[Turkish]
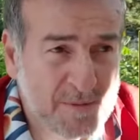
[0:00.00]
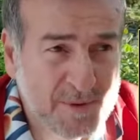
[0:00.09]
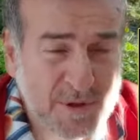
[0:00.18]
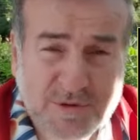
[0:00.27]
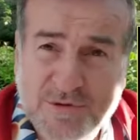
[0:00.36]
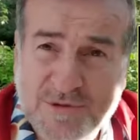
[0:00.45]

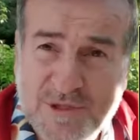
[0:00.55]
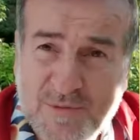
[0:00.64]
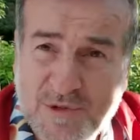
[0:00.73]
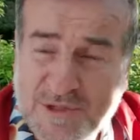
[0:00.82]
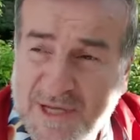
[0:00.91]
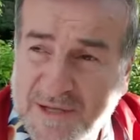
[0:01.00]
Biliyorsunuz
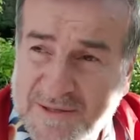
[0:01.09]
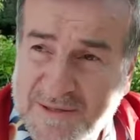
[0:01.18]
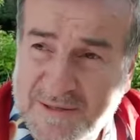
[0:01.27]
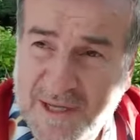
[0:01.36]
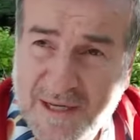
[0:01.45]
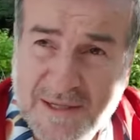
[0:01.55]
23
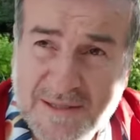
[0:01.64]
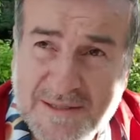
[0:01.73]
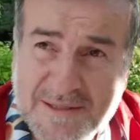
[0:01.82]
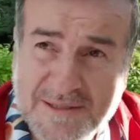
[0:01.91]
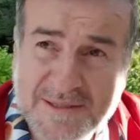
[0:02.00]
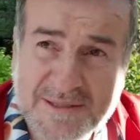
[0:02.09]
Nisan'da
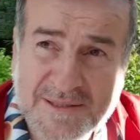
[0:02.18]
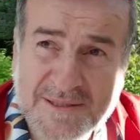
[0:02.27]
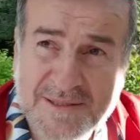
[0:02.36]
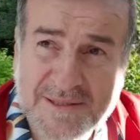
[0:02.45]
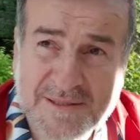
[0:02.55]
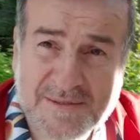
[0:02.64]
e,
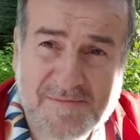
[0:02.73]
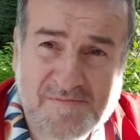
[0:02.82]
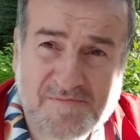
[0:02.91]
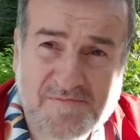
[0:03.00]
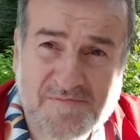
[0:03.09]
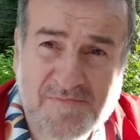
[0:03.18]

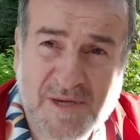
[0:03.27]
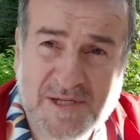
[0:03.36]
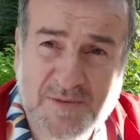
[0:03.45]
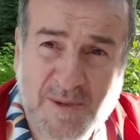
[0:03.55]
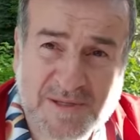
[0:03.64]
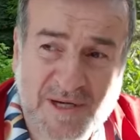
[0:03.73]

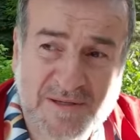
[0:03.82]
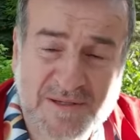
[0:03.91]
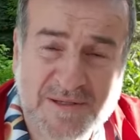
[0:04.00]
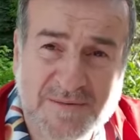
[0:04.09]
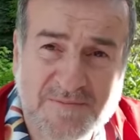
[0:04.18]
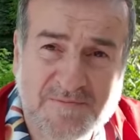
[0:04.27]
Meclis
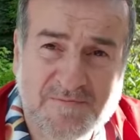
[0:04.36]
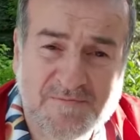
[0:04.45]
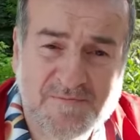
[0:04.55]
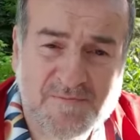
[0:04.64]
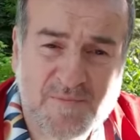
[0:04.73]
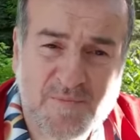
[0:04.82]
Başkanlığı
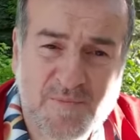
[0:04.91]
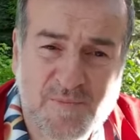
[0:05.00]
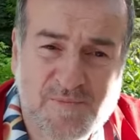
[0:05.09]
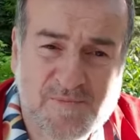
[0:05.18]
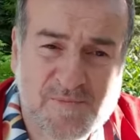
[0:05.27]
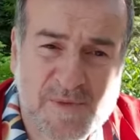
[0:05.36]

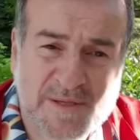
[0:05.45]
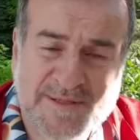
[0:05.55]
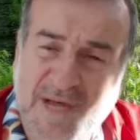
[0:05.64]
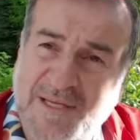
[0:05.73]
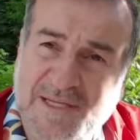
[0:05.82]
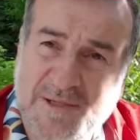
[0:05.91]

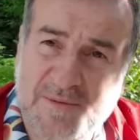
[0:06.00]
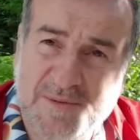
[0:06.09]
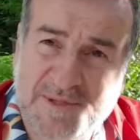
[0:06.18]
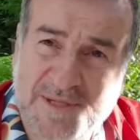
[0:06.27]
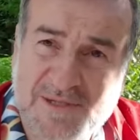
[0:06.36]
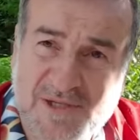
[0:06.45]
saat
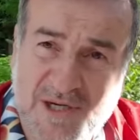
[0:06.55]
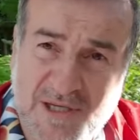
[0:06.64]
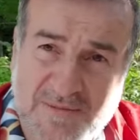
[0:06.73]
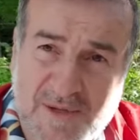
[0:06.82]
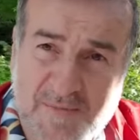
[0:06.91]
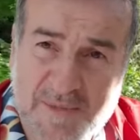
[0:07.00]
21'de
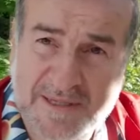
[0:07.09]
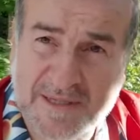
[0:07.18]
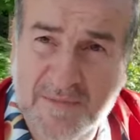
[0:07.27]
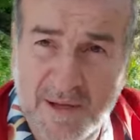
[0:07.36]
çıkalım hep birlikte